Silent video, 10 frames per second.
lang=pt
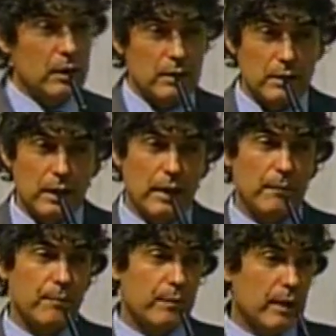Nós
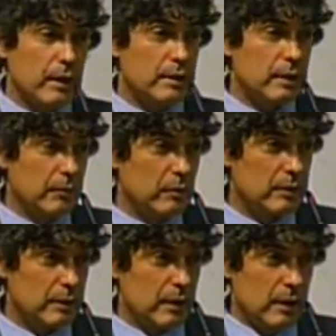já
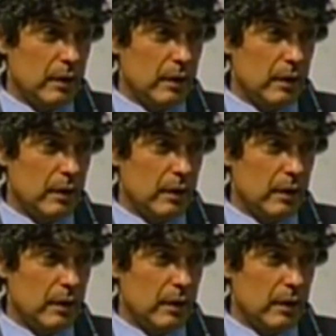estamos,